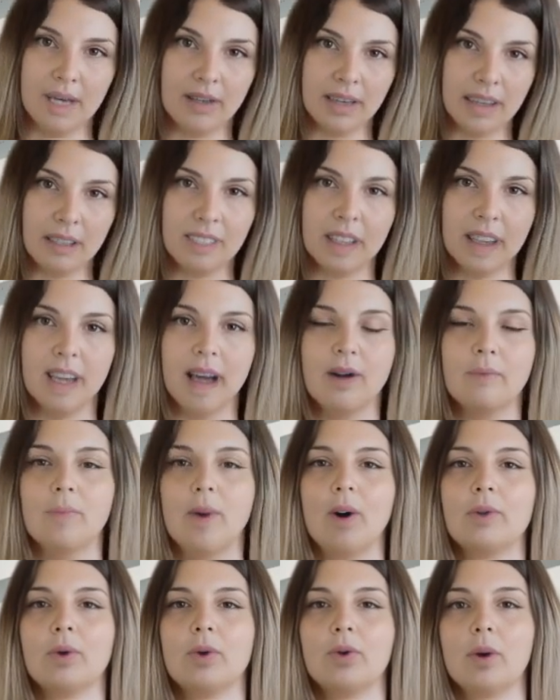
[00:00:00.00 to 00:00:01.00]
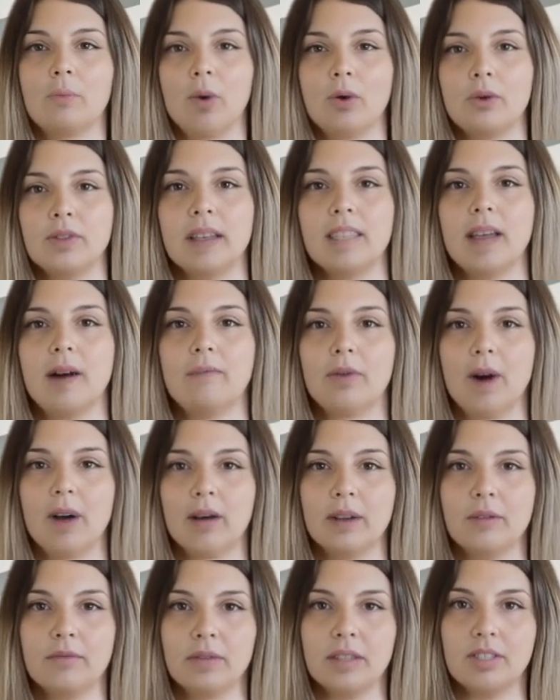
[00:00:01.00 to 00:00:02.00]
il est également recommandé
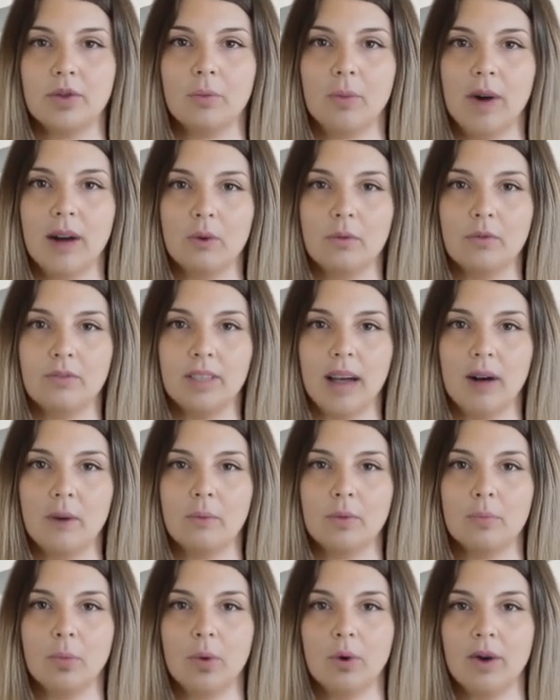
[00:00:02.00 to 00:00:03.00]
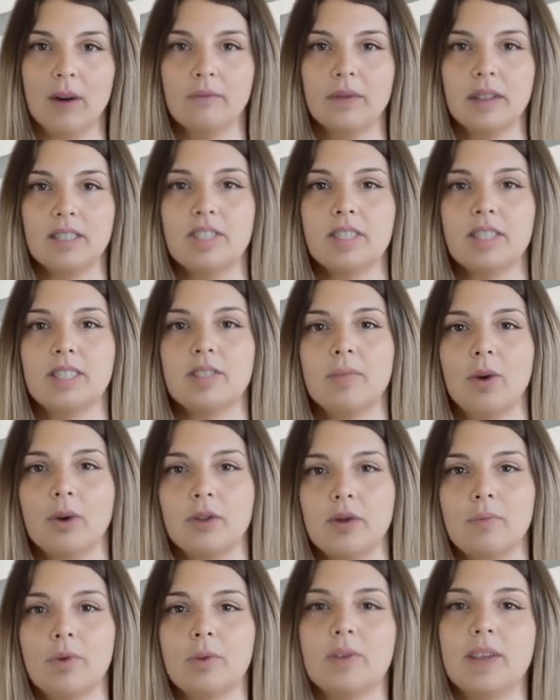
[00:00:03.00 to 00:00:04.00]
d'avoir une vision à long terme pour
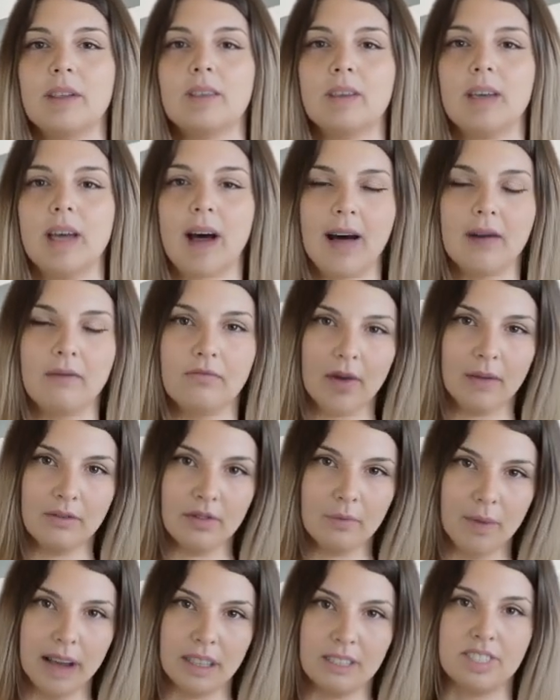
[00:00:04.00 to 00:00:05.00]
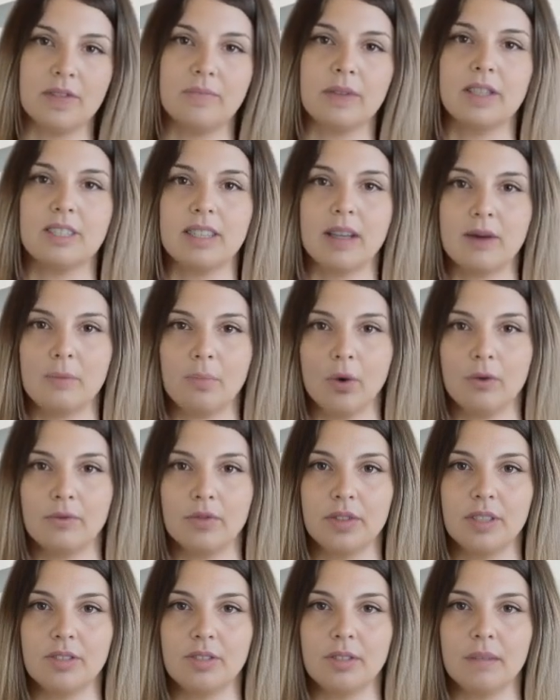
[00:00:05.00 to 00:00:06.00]
l'investissement immobilier afin de maximiser les
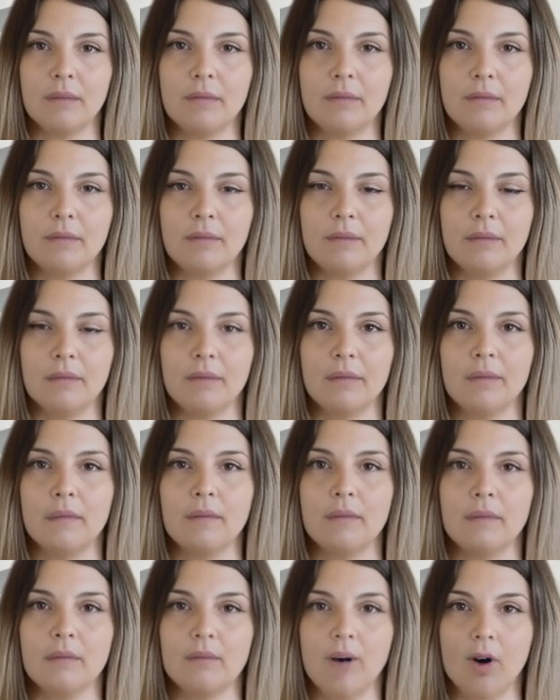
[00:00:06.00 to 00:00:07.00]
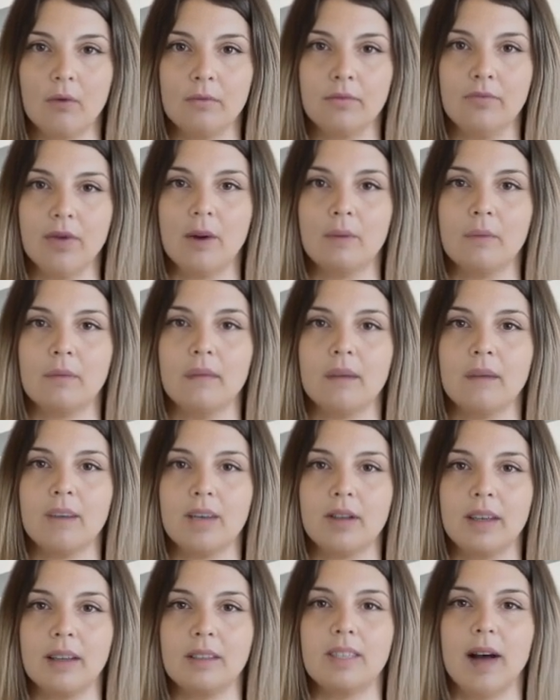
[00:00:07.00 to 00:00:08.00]
profits. Enfin,
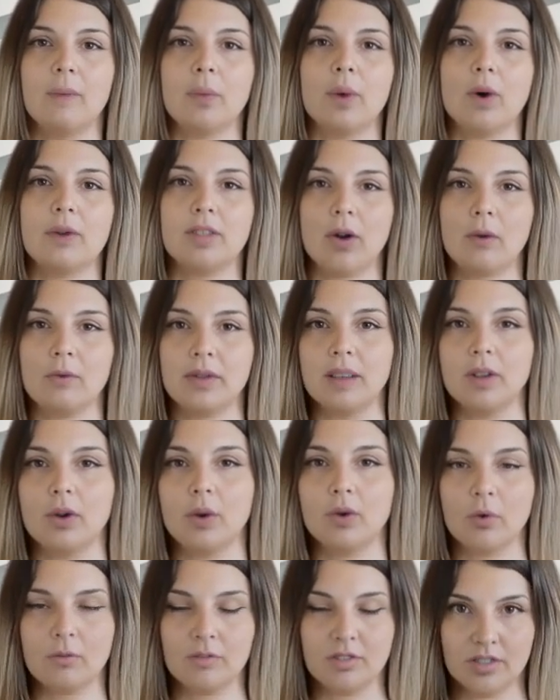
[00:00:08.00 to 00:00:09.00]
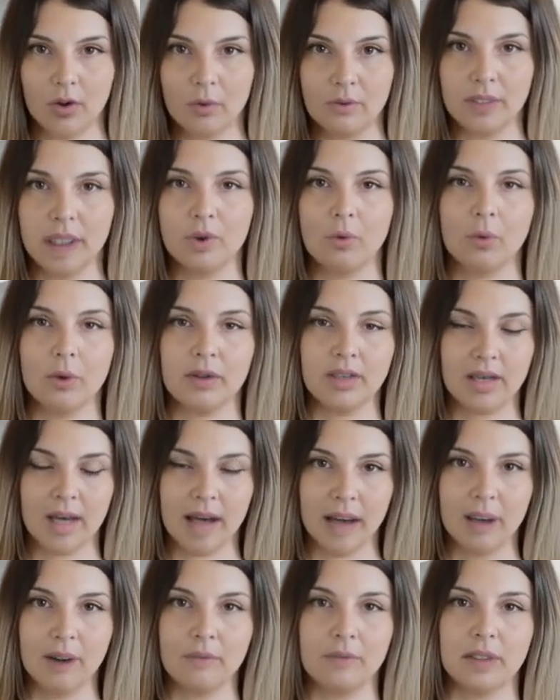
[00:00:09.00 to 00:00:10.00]
il est important d'être conscient des coûts
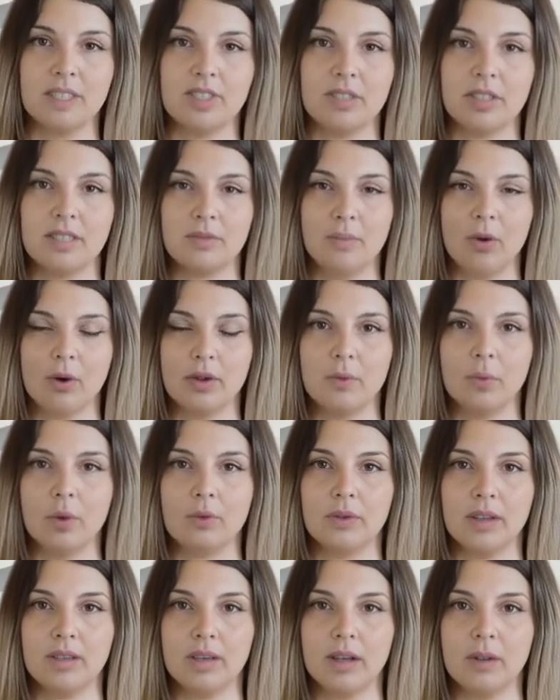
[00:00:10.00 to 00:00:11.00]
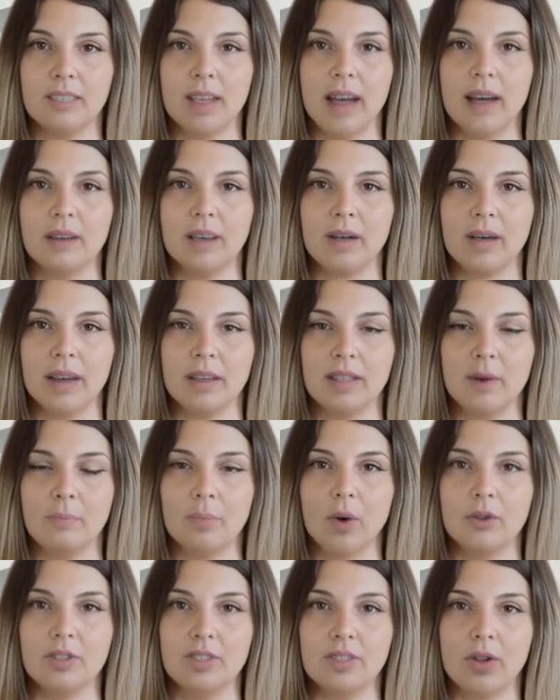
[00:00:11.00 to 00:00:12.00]
liés à l'investissement immobilier tels que les
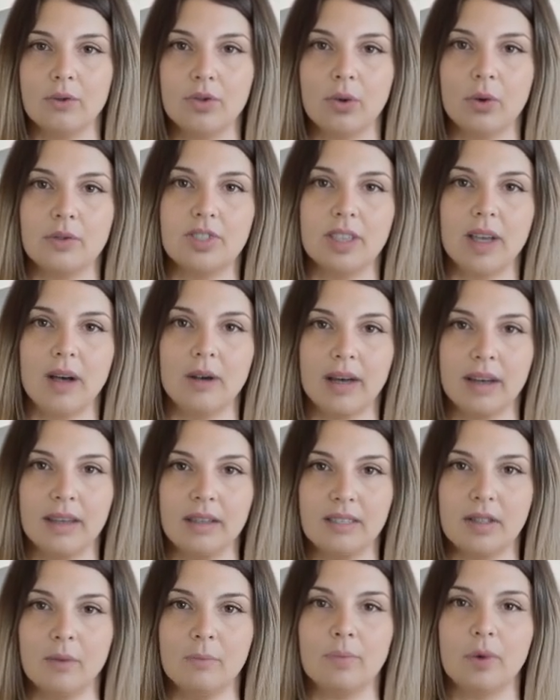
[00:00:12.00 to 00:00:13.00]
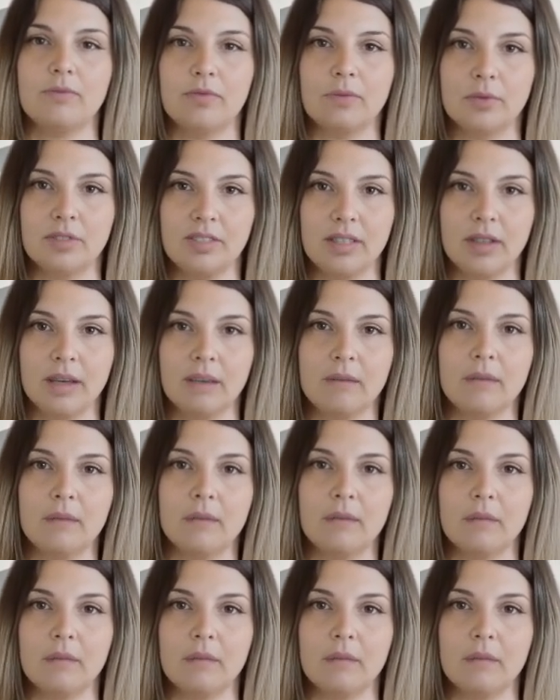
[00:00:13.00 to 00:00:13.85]
dépenses d'entretien et les impôts fonciers.